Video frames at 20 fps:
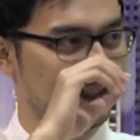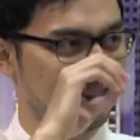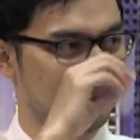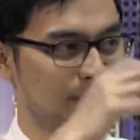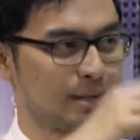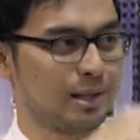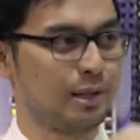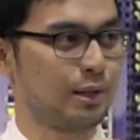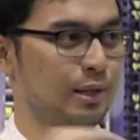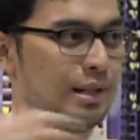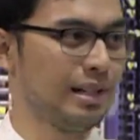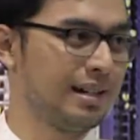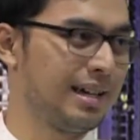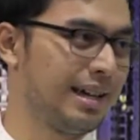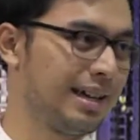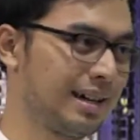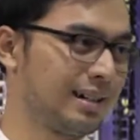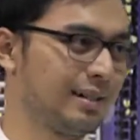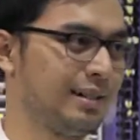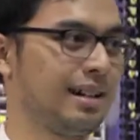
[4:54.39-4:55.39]
kan kalau dari
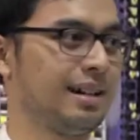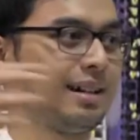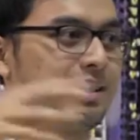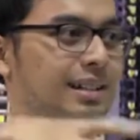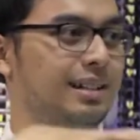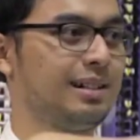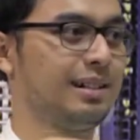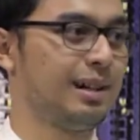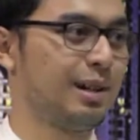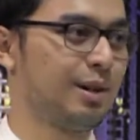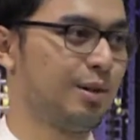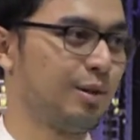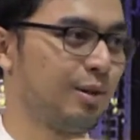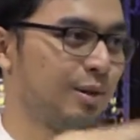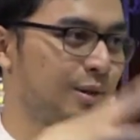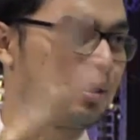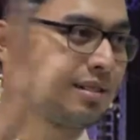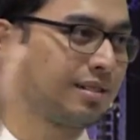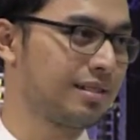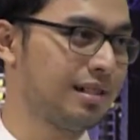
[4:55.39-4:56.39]
daerah ke Jakarta dengan
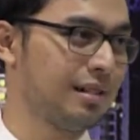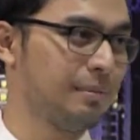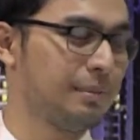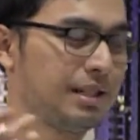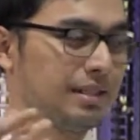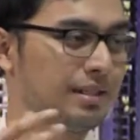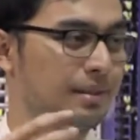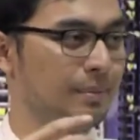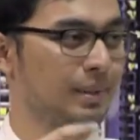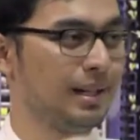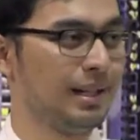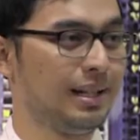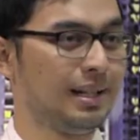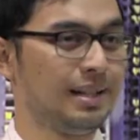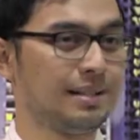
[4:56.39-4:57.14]
ongkos dan segala iya, macam,